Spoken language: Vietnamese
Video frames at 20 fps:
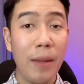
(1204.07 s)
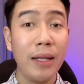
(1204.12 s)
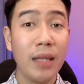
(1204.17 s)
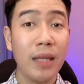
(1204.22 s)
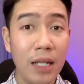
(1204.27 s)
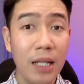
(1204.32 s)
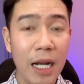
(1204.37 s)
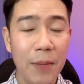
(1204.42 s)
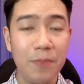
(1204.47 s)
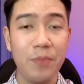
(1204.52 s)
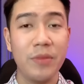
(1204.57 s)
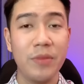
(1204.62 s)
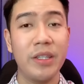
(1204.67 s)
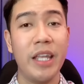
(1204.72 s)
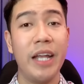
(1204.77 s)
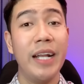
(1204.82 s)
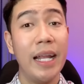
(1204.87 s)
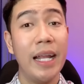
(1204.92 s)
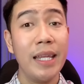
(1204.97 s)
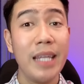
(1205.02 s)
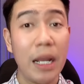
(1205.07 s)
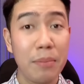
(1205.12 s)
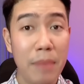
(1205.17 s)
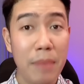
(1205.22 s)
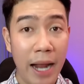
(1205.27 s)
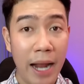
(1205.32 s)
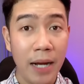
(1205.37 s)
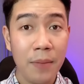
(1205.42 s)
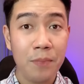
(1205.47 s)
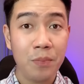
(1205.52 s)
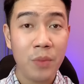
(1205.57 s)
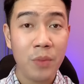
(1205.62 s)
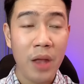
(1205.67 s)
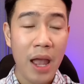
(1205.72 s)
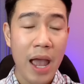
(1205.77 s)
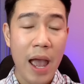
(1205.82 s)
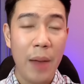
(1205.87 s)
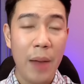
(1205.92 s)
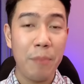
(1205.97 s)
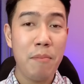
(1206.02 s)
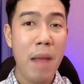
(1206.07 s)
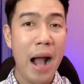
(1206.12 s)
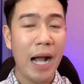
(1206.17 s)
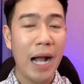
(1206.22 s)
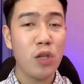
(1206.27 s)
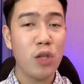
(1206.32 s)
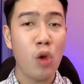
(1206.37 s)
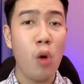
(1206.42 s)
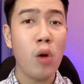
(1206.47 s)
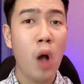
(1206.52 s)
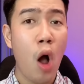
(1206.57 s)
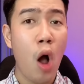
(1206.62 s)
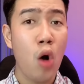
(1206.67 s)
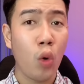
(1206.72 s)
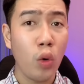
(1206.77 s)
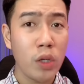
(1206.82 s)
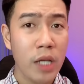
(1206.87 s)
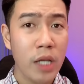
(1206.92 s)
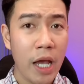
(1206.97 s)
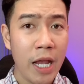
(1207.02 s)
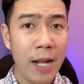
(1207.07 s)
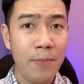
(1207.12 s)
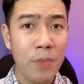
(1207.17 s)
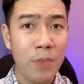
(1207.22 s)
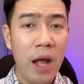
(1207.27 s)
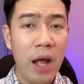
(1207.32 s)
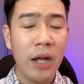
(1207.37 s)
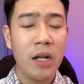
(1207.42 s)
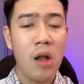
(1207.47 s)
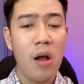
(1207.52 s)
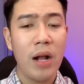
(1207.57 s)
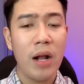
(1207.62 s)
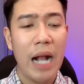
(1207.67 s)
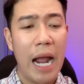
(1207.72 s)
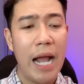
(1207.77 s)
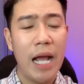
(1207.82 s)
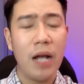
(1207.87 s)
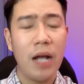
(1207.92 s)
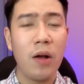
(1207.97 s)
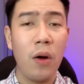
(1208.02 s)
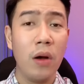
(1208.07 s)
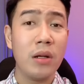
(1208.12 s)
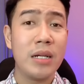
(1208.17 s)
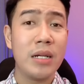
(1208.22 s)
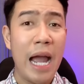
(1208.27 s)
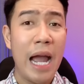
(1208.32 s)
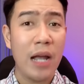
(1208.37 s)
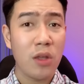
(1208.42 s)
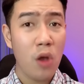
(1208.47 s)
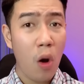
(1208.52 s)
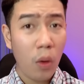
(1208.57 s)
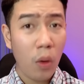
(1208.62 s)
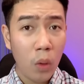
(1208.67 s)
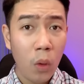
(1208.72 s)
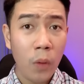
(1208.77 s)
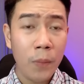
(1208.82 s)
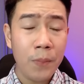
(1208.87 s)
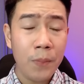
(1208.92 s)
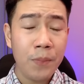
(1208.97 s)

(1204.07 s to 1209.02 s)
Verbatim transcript: tính á chị đánh văn bản mà cái chỗ ngồi của chị nó ngay cái cửa ra vô luôn